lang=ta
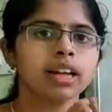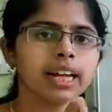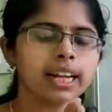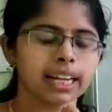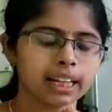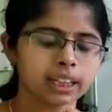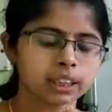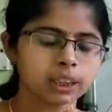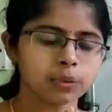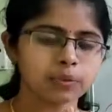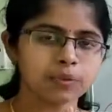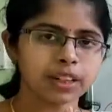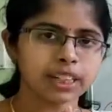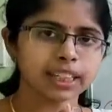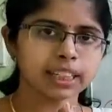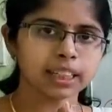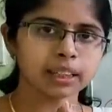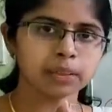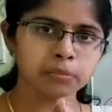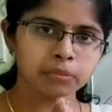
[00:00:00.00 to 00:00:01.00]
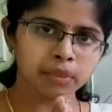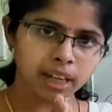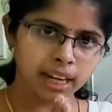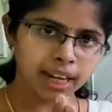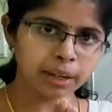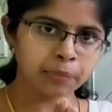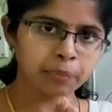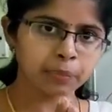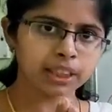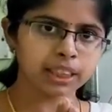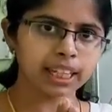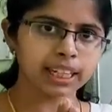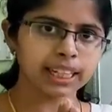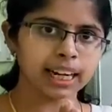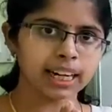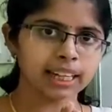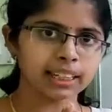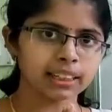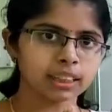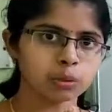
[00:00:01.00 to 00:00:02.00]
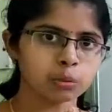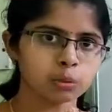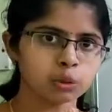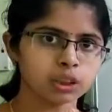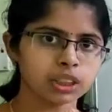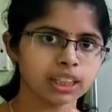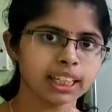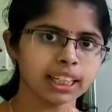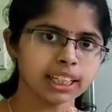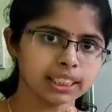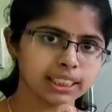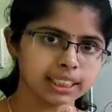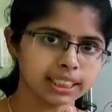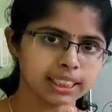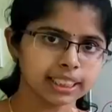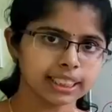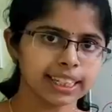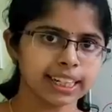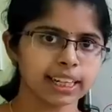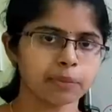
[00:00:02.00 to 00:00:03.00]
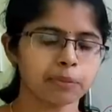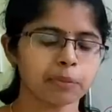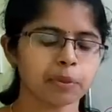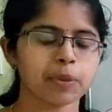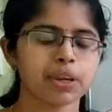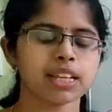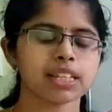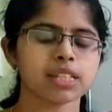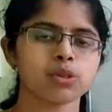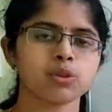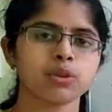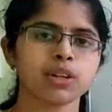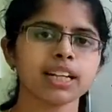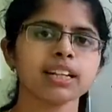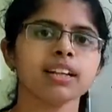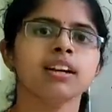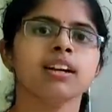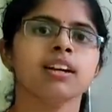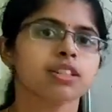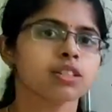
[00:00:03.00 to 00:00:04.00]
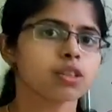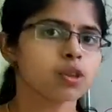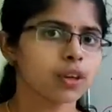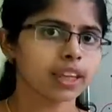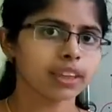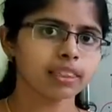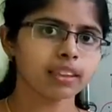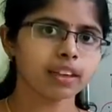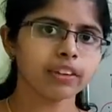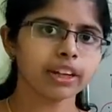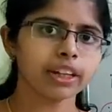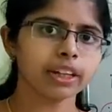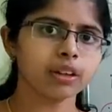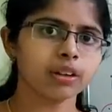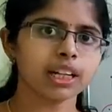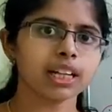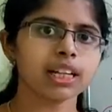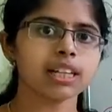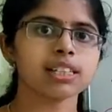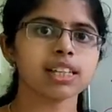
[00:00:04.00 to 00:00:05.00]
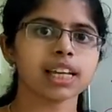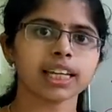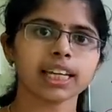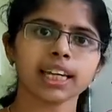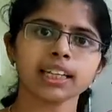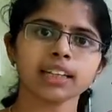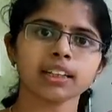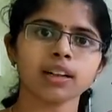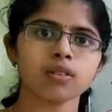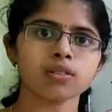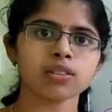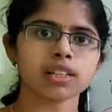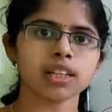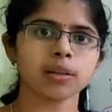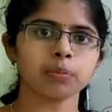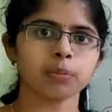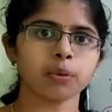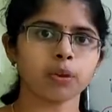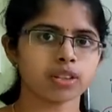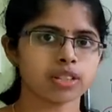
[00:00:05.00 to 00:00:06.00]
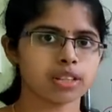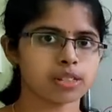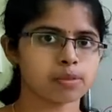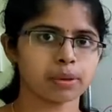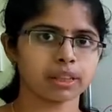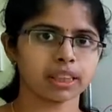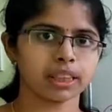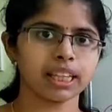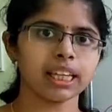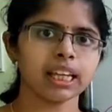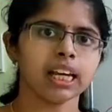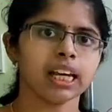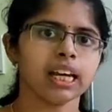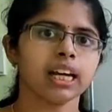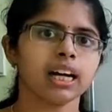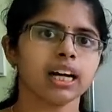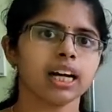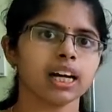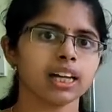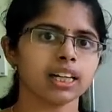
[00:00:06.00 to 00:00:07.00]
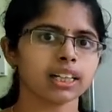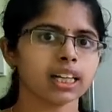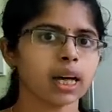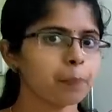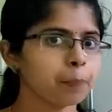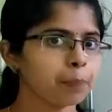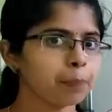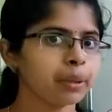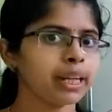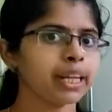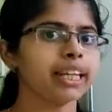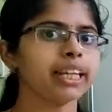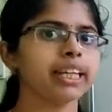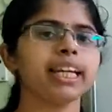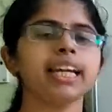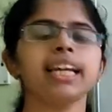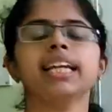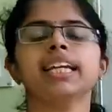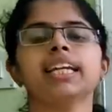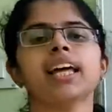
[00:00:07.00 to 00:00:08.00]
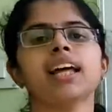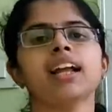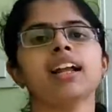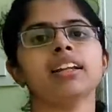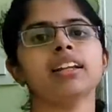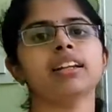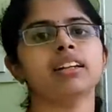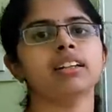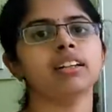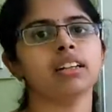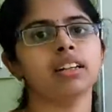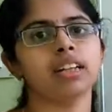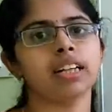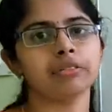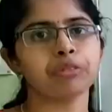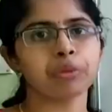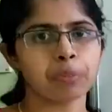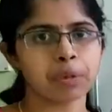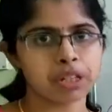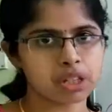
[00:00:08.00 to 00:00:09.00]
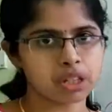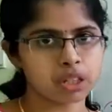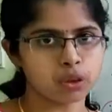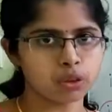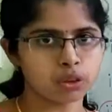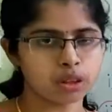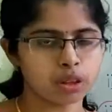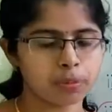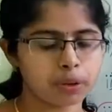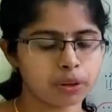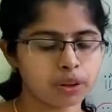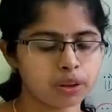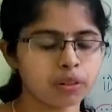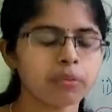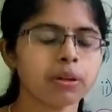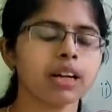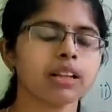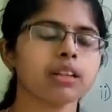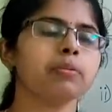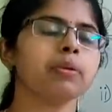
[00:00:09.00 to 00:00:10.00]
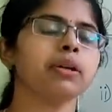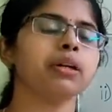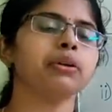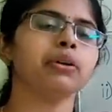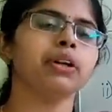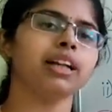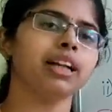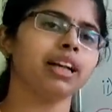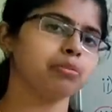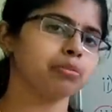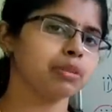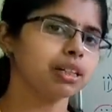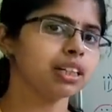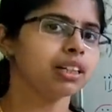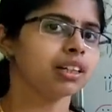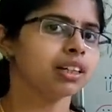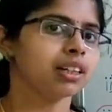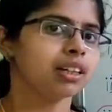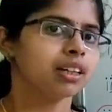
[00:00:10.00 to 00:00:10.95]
எல்லாருக்கும் வணக்கம் ஐம் ரித்தன்யா அனந்தமூர்த்தி அ தேர்ட் இயர் எம்பிபிஎஸ் ஸ்டூடெண்ட் ஸோ இந்த வீடியோவில் செகண்ட் கவுன்சிலிங் ப்ராசஸ் பற்றி கம்ப்ளீட் டீட்டெயில்டு இன்ஃபர்மேஷன் கொடுக்க போகிறோம் அது மட்டும் இல்லாமல்